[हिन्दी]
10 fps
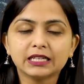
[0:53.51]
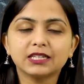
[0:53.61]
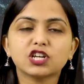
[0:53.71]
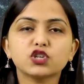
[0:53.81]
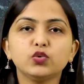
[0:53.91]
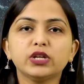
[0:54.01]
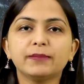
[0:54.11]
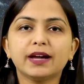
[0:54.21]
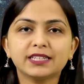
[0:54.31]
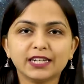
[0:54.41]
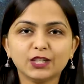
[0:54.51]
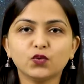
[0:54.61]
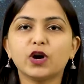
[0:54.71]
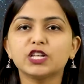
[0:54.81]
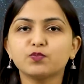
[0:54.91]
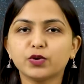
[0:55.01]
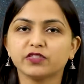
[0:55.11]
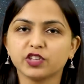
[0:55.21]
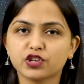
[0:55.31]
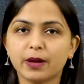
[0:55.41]
दिशाशूल की बात करें तो आज
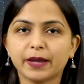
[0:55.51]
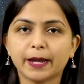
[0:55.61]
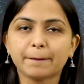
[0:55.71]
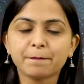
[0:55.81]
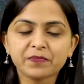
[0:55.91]
पूर्व दिशा में है